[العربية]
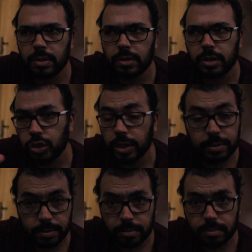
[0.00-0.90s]

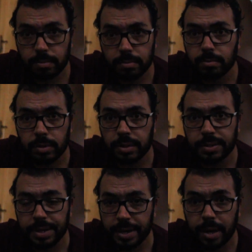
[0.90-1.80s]
سكتشات
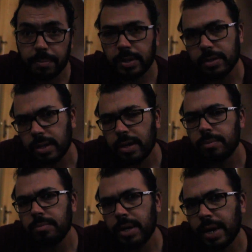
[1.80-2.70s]
سريعه بحيث ان احنا
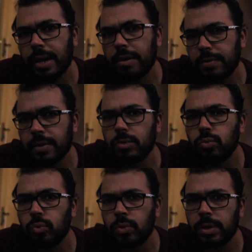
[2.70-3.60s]
نراجع اللي فات
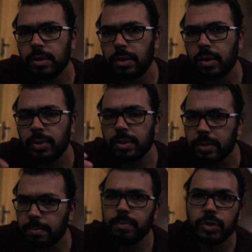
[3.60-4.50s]
ولو انت
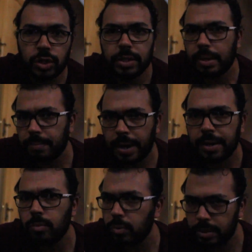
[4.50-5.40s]
مثلا بتمشي ايدك
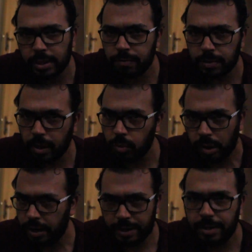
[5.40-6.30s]
معانا ممكن ده يفيدك
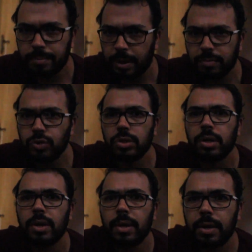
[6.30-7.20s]
ولا ايه معرفش
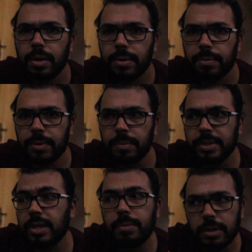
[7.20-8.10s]

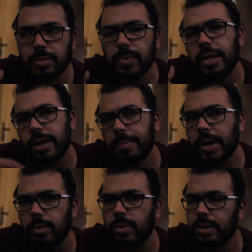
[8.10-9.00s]
بس انا بالنسبه لي هيبقى
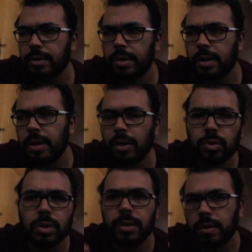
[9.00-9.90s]
حلو يعني ان انا
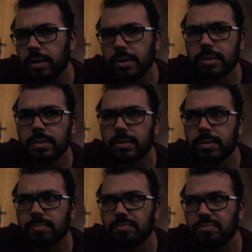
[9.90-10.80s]
هاخد لياقه
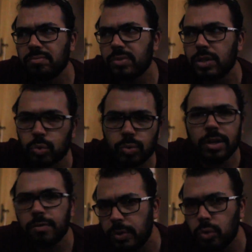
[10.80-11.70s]

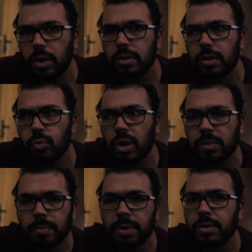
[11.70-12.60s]
تصوير الفيديو اكتر
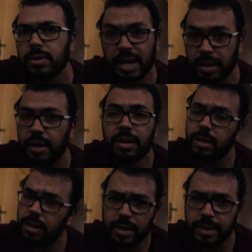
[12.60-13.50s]
وهتمرن يعني
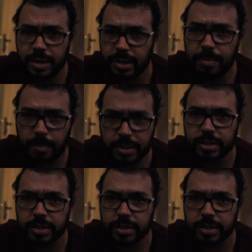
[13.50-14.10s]
انا انا كده كده بعمل